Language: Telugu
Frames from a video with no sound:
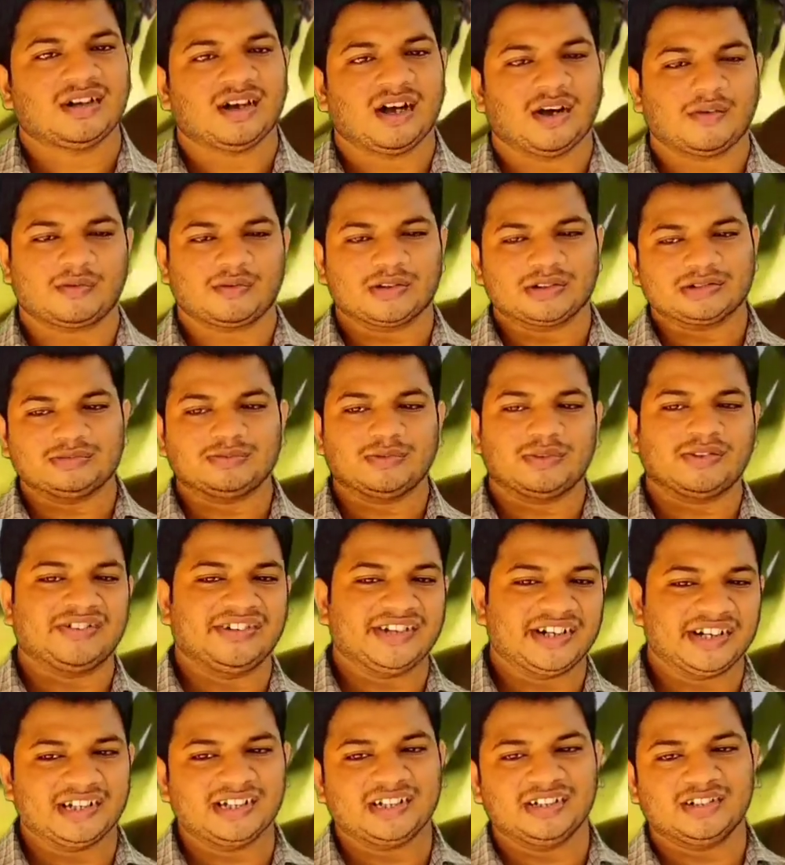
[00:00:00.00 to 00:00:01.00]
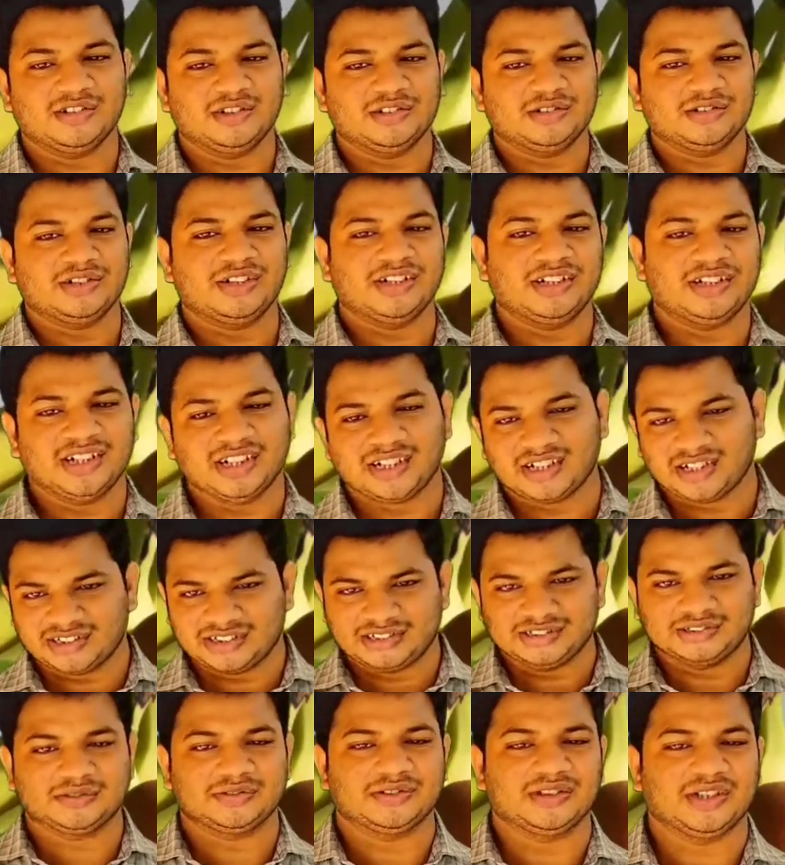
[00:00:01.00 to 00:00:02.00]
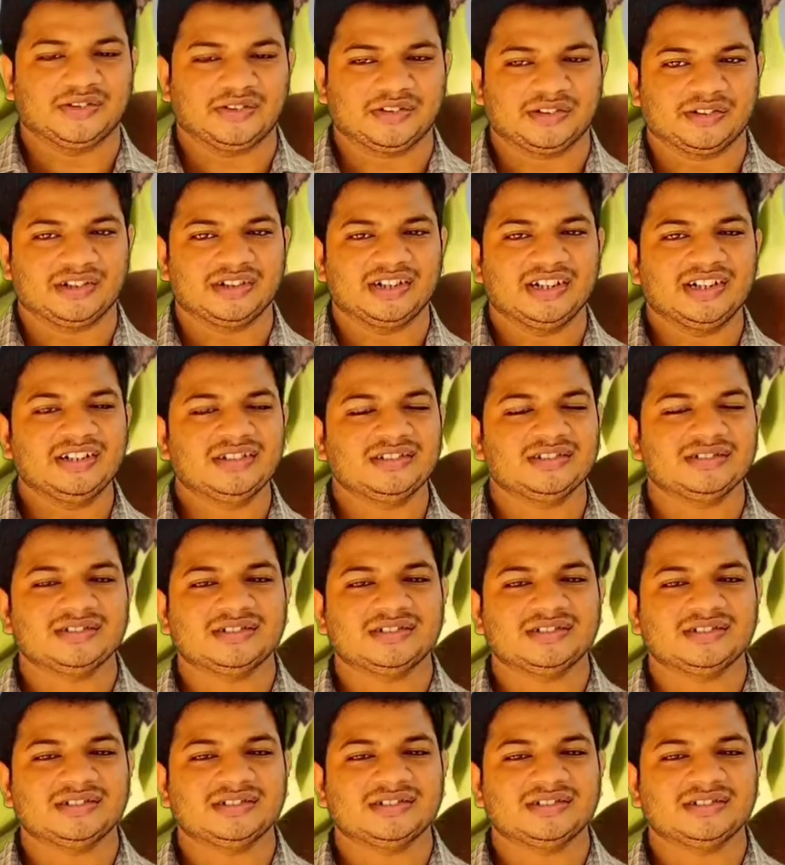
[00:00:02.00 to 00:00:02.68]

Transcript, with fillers: అఫ్కోర్స్ మనం ఇవన్నీ రోజు రెగ్యులర్గా తీసుకుంటాం అనుకోండి